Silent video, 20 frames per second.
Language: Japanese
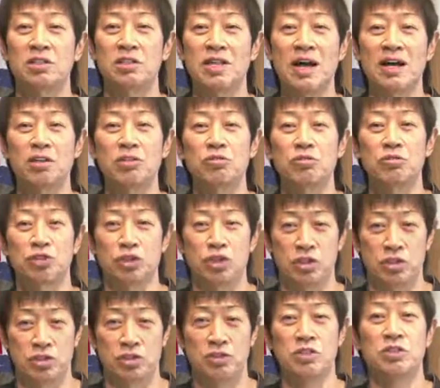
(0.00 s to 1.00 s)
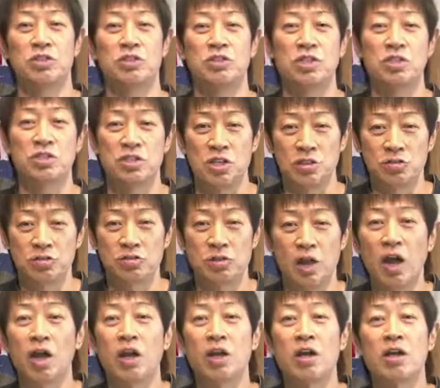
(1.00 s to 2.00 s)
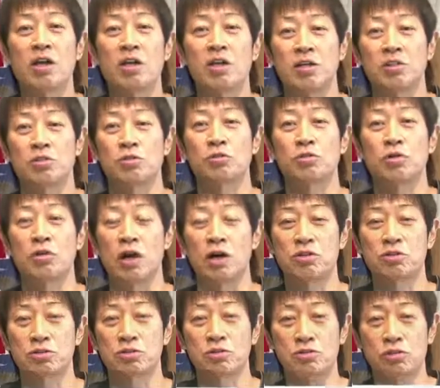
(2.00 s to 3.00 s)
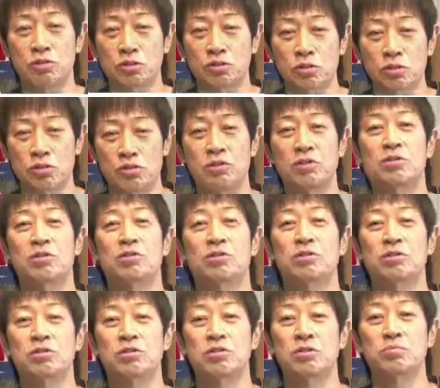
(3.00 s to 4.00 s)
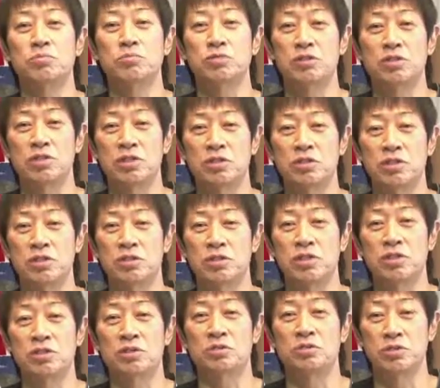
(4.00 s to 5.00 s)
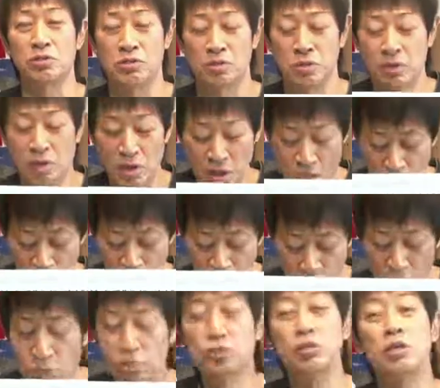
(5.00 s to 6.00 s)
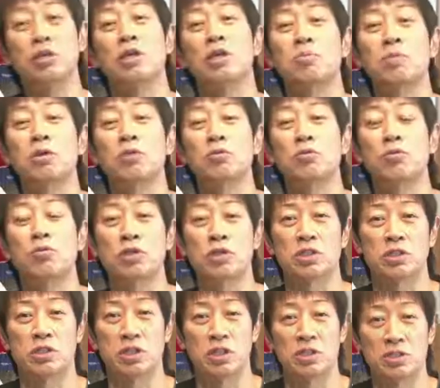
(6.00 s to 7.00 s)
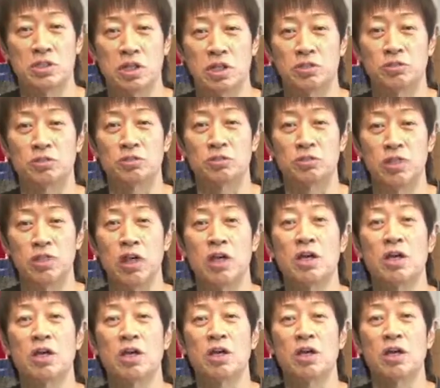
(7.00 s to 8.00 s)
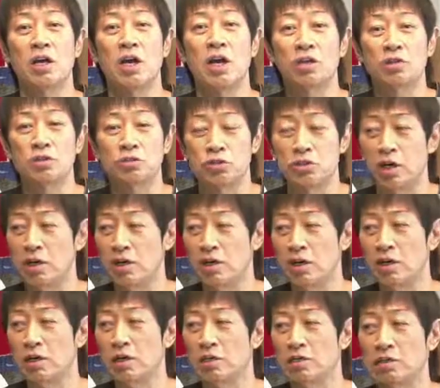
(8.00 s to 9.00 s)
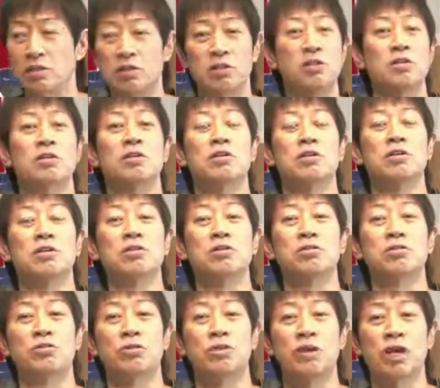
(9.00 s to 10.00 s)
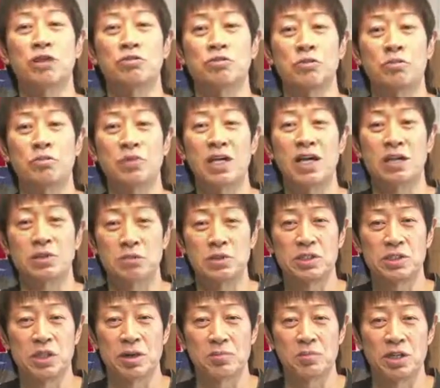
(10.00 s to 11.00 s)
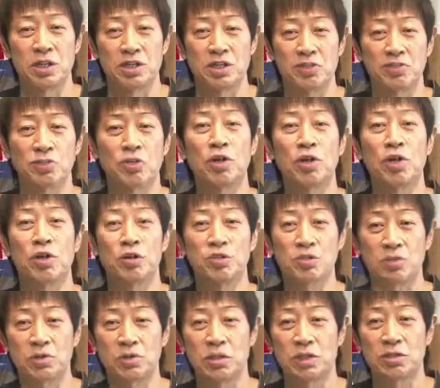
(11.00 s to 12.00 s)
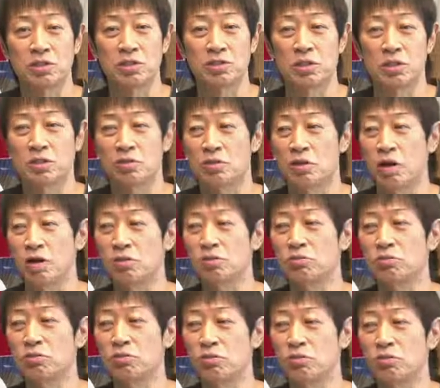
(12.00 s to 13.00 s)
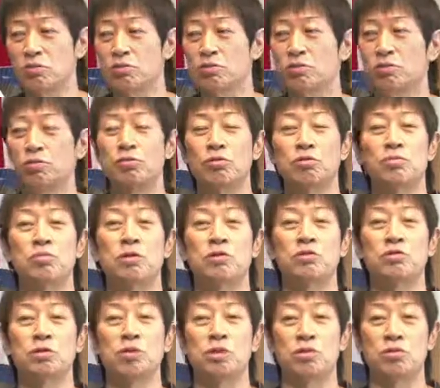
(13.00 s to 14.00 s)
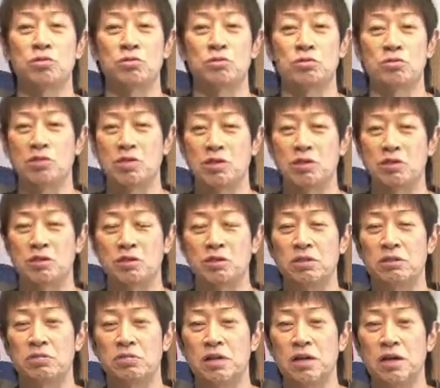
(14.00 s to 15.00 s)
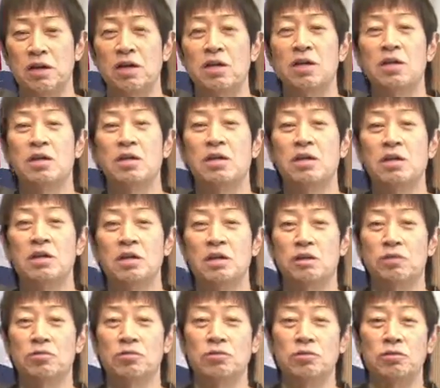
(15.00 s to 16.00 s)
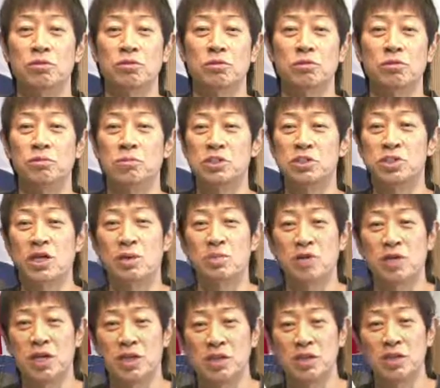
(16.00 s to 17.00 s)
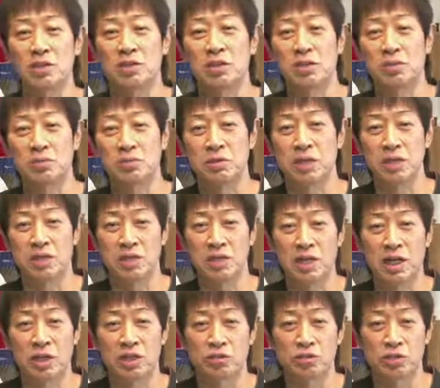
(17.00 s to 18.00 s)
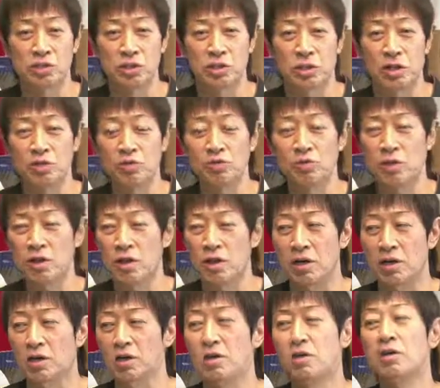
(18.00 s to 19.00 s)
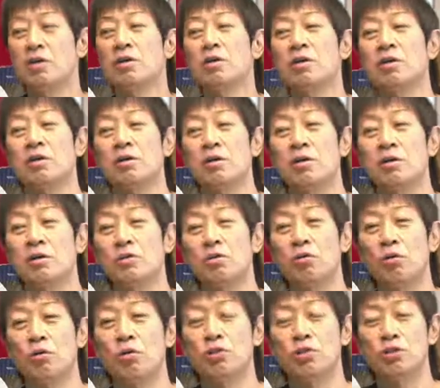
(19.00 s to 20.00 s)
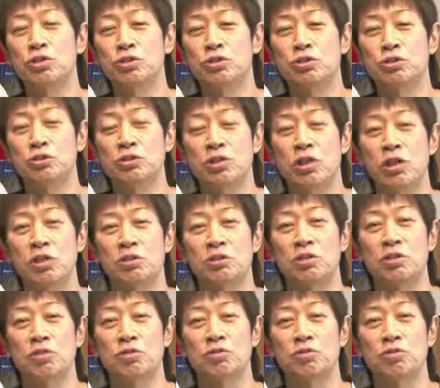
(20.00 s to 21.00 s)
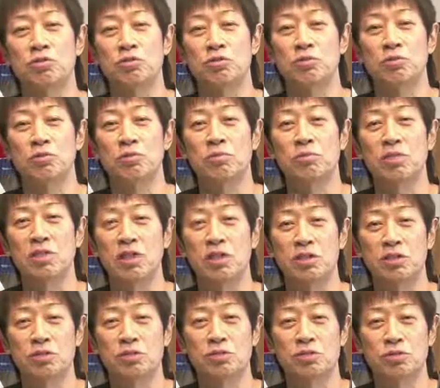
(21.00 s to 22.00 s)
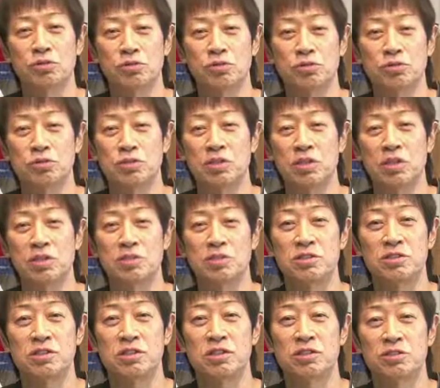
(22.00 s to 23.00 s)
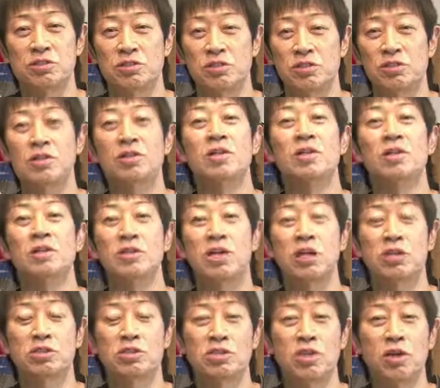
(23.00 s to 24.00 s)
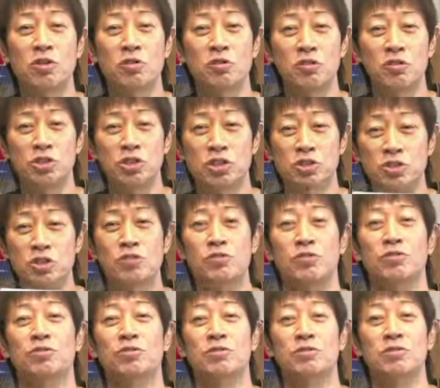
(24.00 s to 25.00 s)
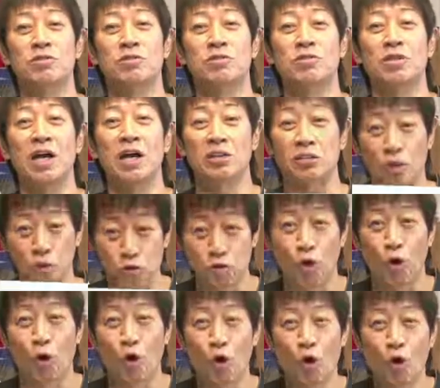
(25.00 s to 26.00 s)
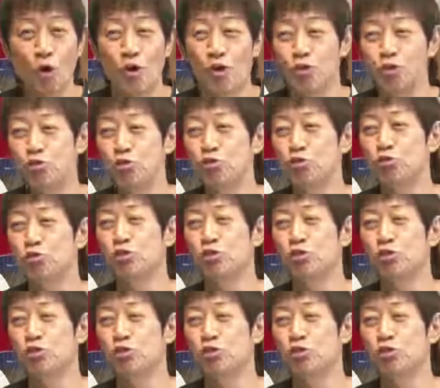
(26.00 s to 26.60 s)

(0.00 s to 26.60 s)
成吉先生という方これ架空の、えー、人物なんですけども、えー、のりゆきパッド森田さんというね俳優さんが、えー、その役を宮城ミスター宮城を務めたんですけどなんとこの「ベストキッド」の中では、えー、このミスター宮城いわゆる宮城成吉さんは五十流空手のその宮城長淳先生の血縁の子孫に当たるという